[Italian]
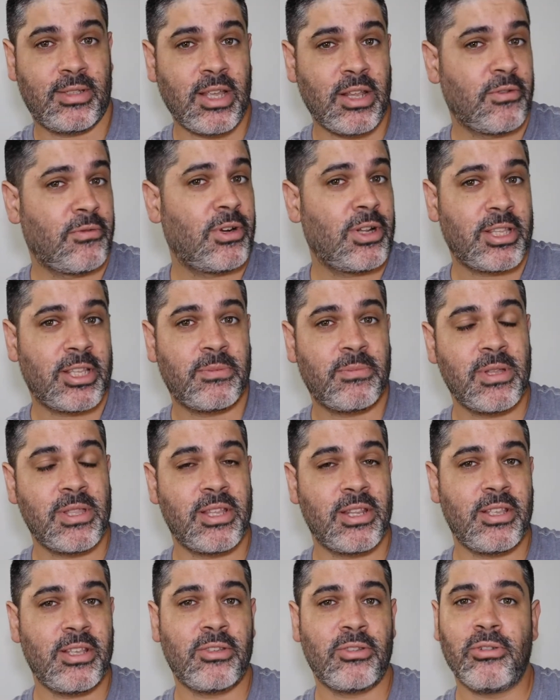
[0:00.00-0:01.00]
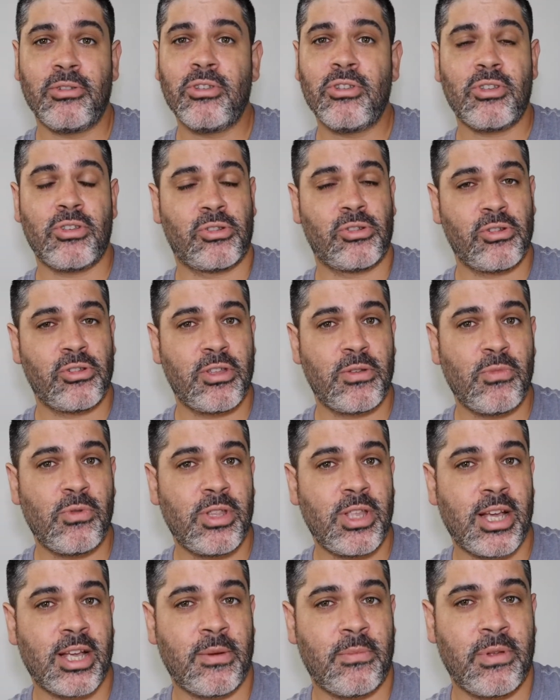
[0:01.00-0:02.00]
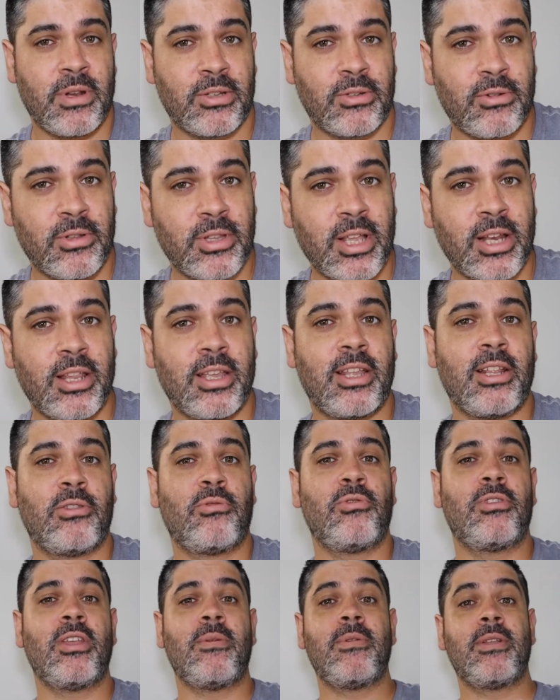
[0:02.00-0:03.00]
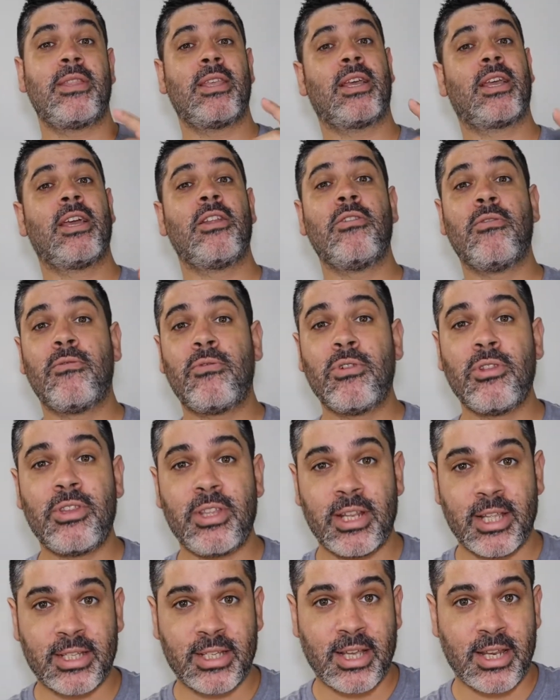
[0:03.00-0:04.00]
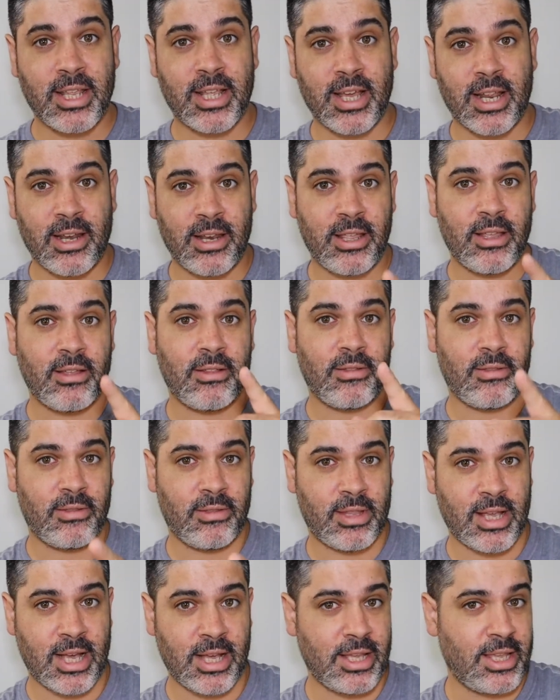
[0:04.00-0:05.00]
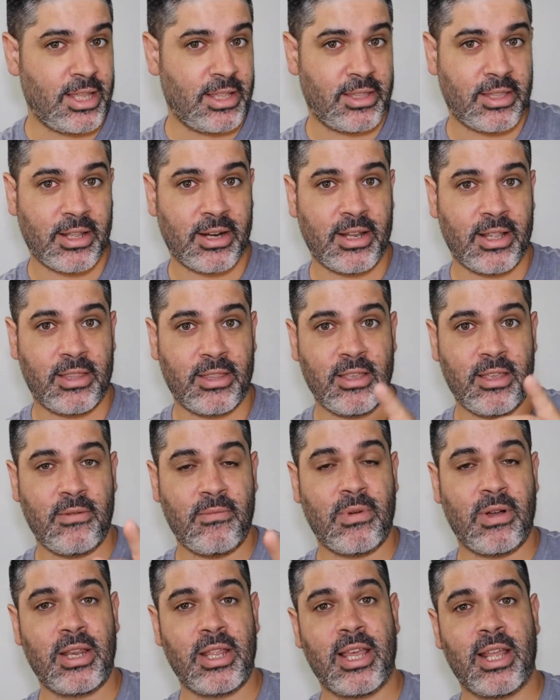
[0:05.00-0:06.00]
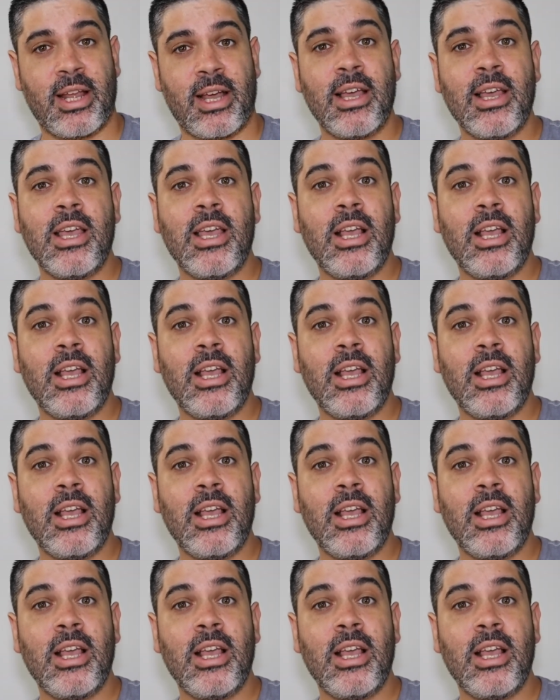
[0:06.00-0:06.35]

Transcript: Se non volete spendere dei soldi ci sono dei modi anche per ascoltarli gratuitamente che non vuol dire scaricarli da internet in maniera